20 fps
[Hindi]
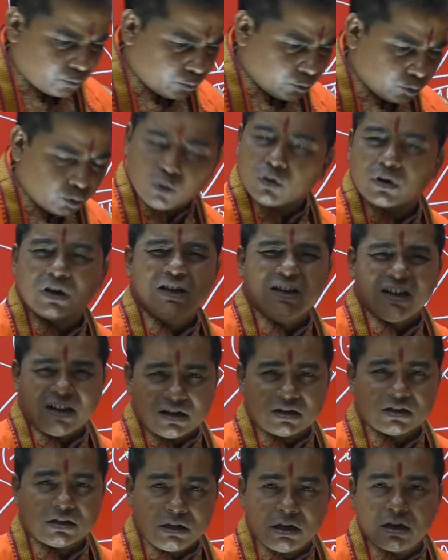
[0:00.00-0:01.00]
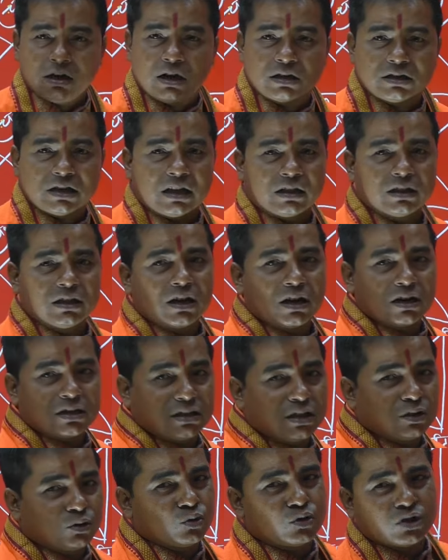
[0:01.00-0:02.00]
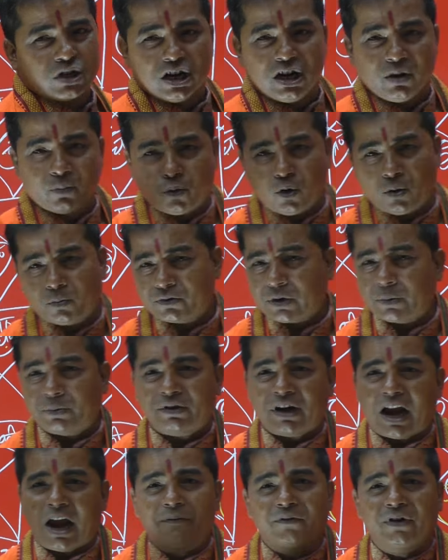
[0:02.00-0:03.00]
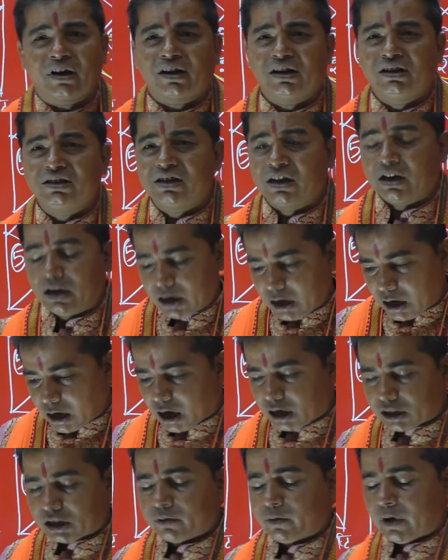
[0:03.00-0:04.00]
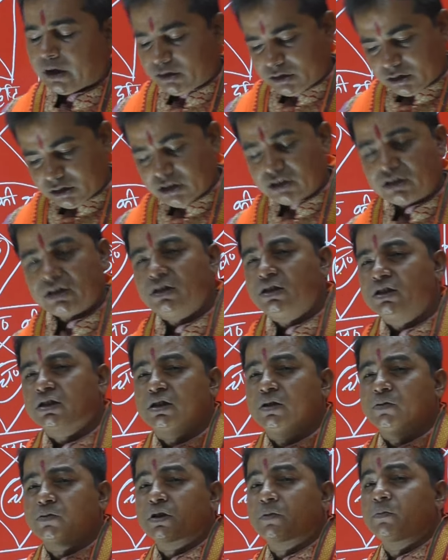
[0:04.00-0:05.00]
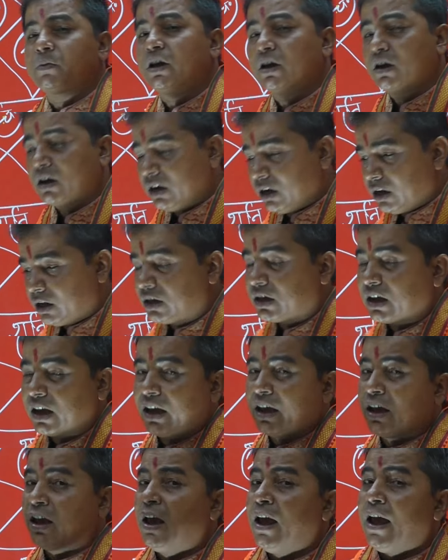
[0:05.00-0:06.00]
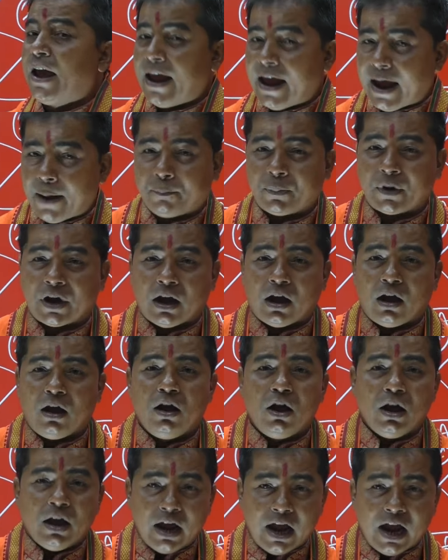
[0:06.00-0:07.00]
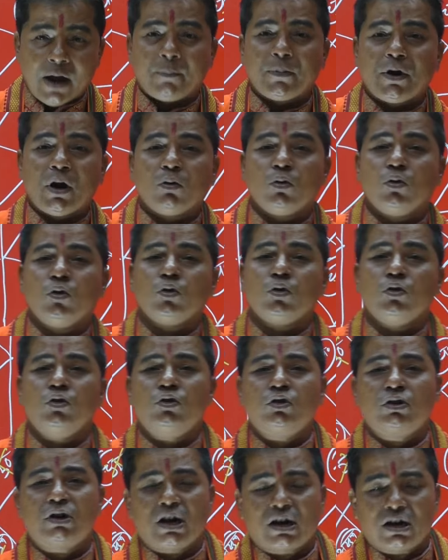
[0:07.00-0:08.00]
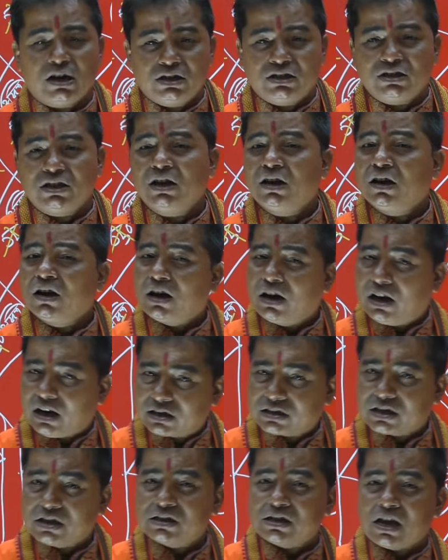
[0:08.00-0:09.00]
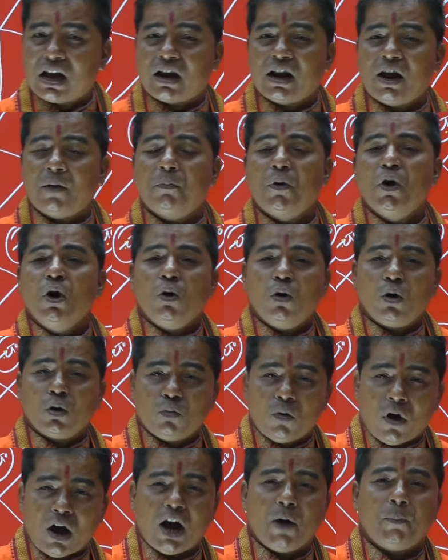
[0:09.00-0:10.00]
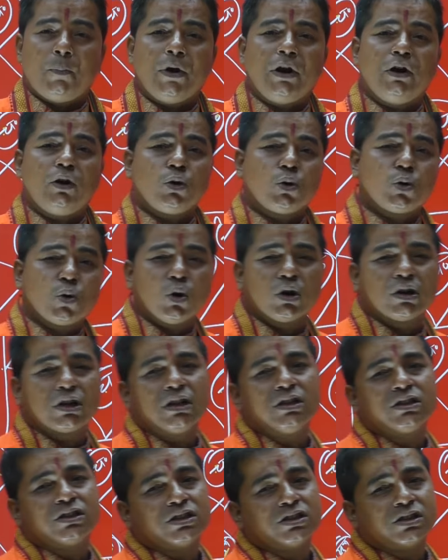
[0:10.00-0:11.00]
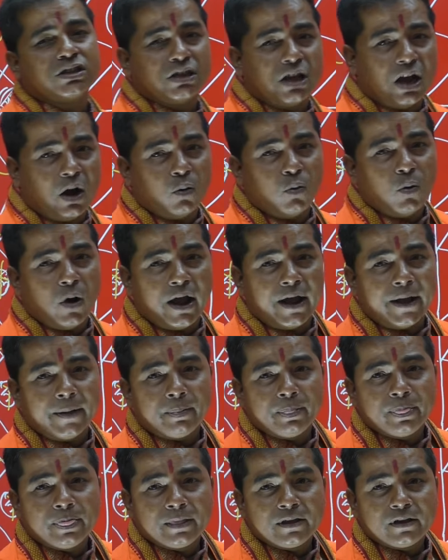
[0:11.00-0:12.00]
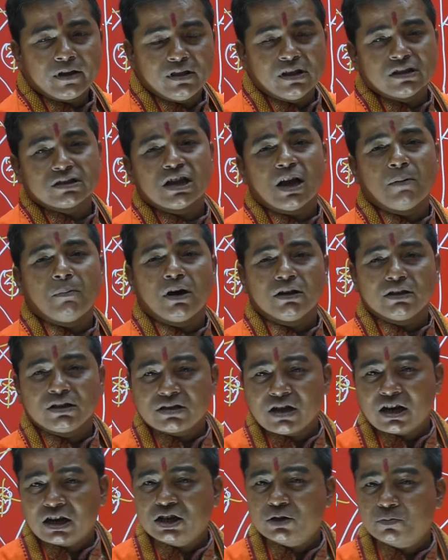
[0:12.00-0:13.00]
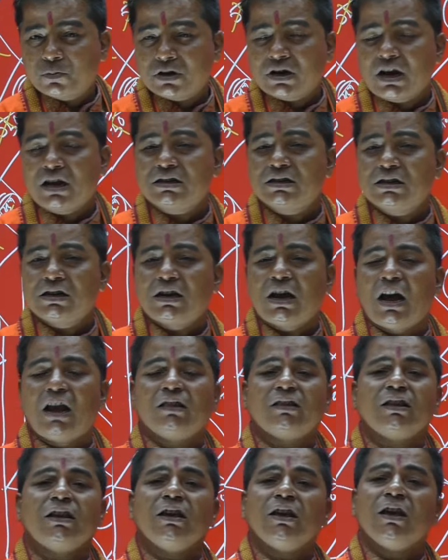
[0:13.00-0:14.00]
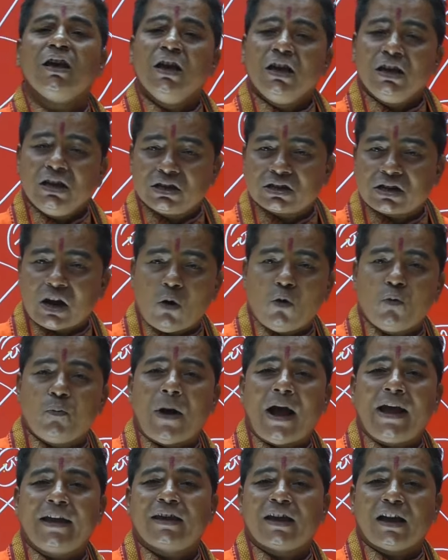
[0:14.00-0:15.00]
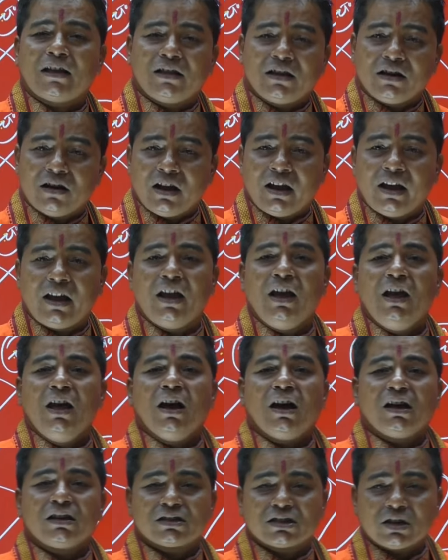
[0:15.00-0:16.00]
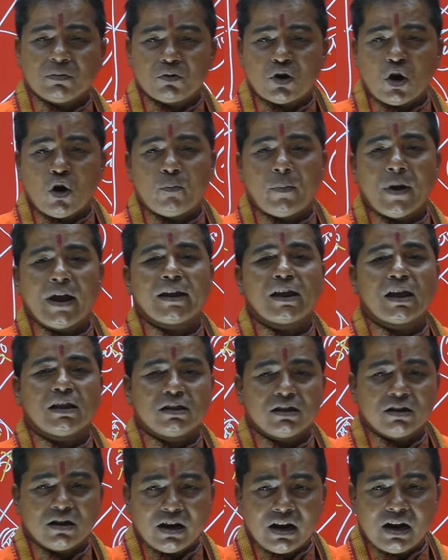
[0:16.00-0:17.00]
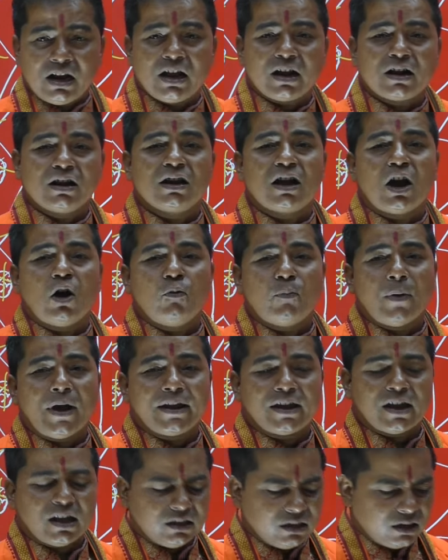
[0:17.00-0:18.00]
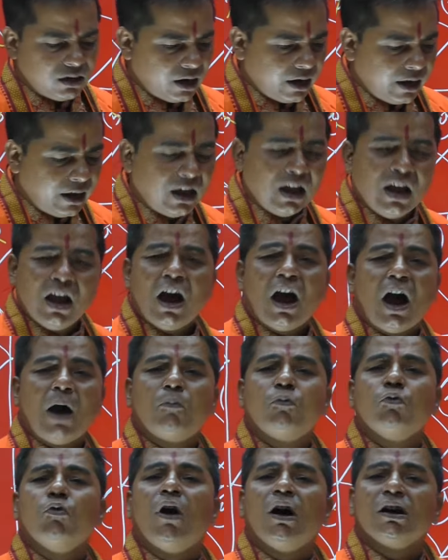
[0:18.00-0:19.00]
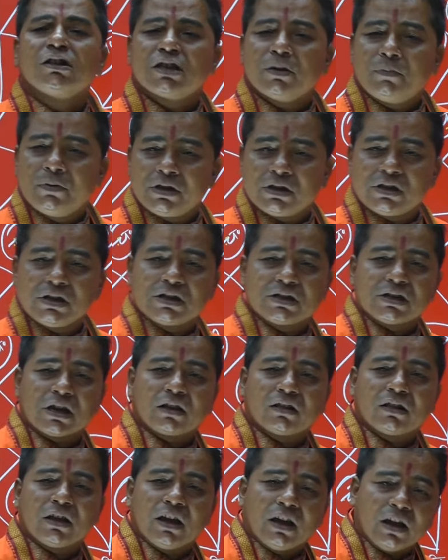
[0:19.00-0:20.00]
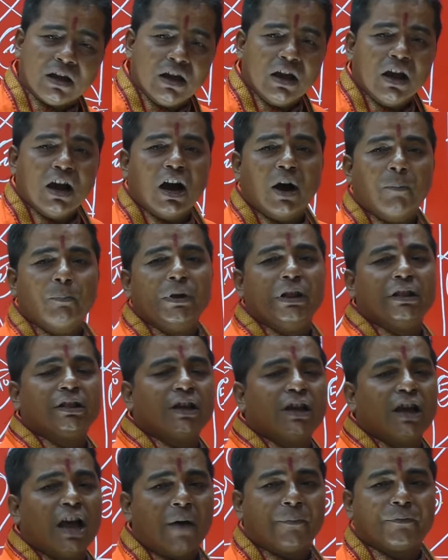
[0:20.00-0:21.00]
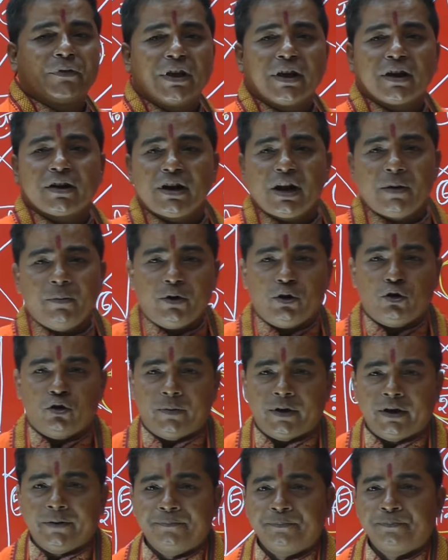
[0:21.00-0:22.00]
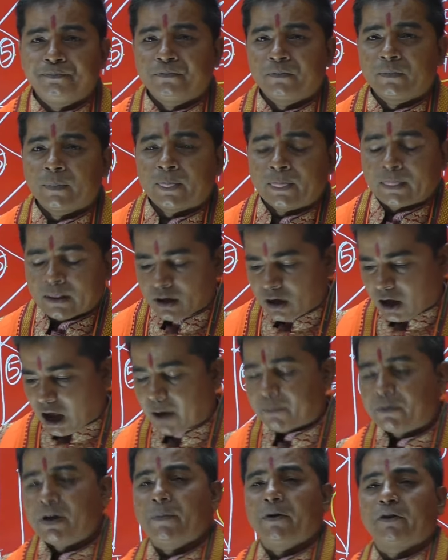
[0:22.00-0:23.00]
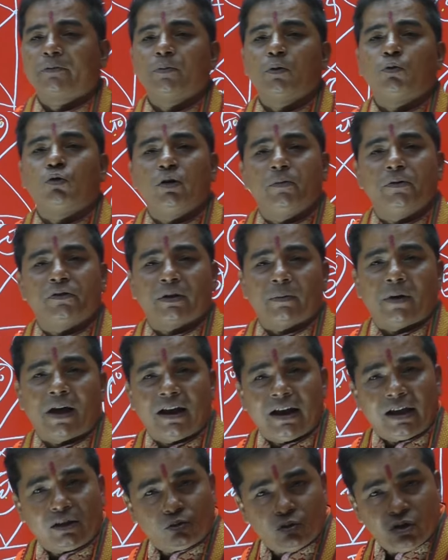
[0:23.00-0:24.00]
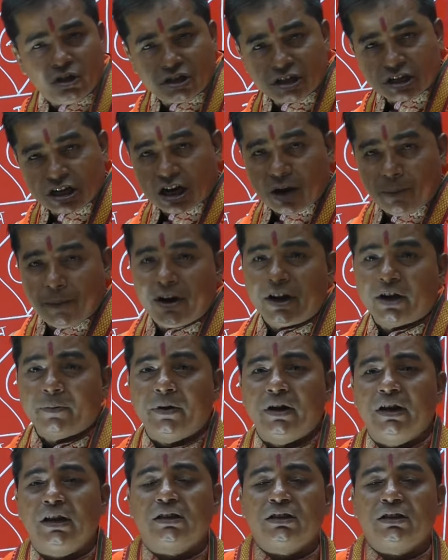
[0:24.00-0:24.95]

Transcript: टोटली अगर सीखना चाहते हैं अगर सीख तो चैनल को आप सब्सक्राइब कर लीजिए अदरवाइज नीचे डिस्क्रिप्शन में एक लिंक है ऐप का ऐप डाउनलोड कर लीजिए घर संसार ऐप और वहां पर टोटल चीज दिया हुआ है कि दशा महादशा किस प्रकार से निकालते हैं इसका उपाय क्या देना है अष्टम का उपाय क्या देना है लग्न का उपाय क्या देना है आप वहां से भी सीख सकते हैं हम मिलते हैं आपसे एक नई वीडियो में आपके पास में कोई भी सवाल है तो नीचे कमेंट में लिख